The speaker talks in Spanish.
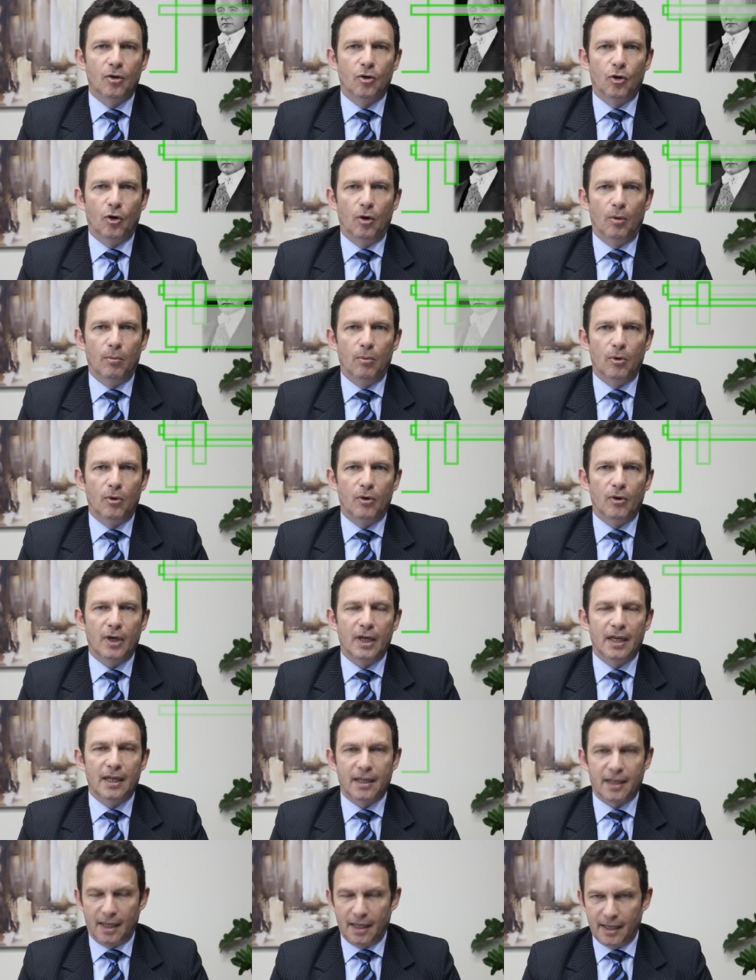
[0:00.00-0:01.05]
como
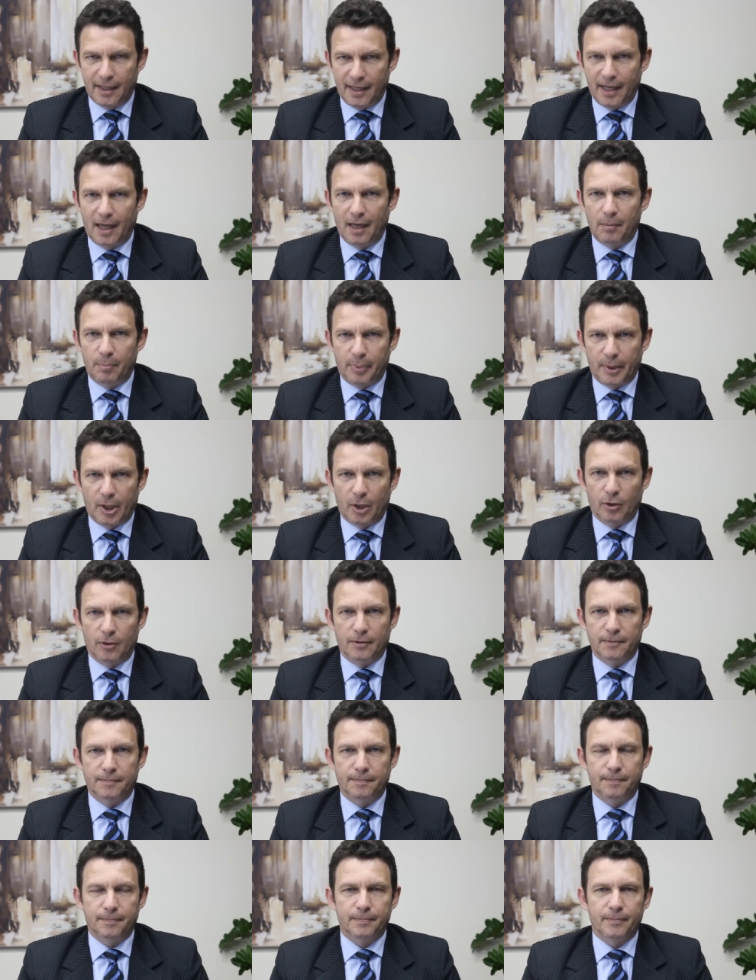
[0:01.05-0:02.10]
el general
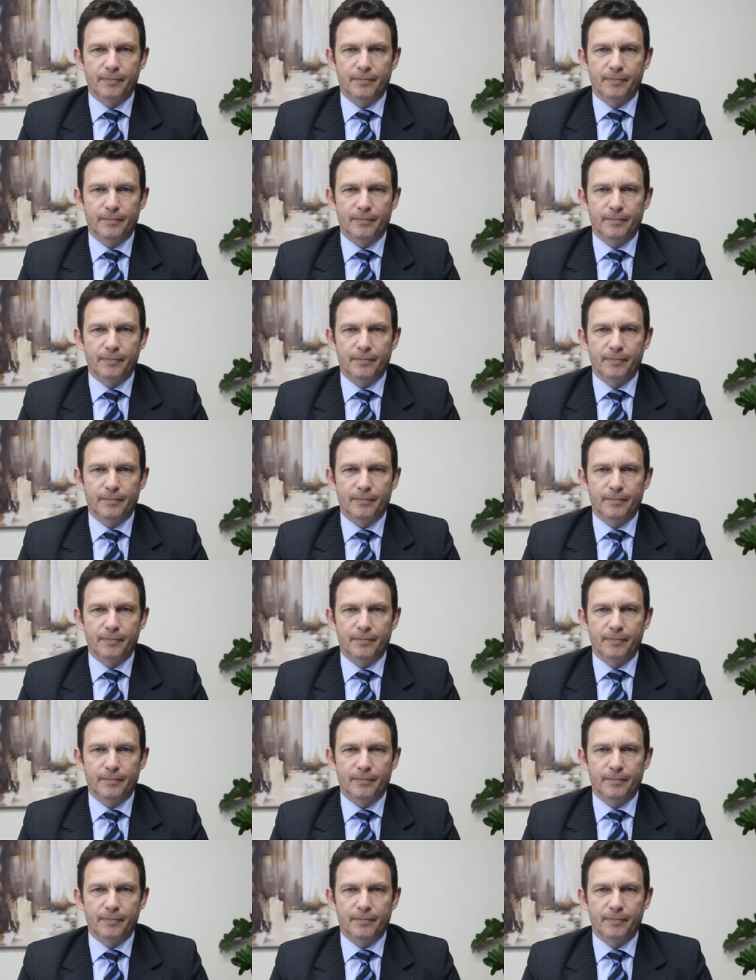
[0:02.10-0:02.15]
Perón.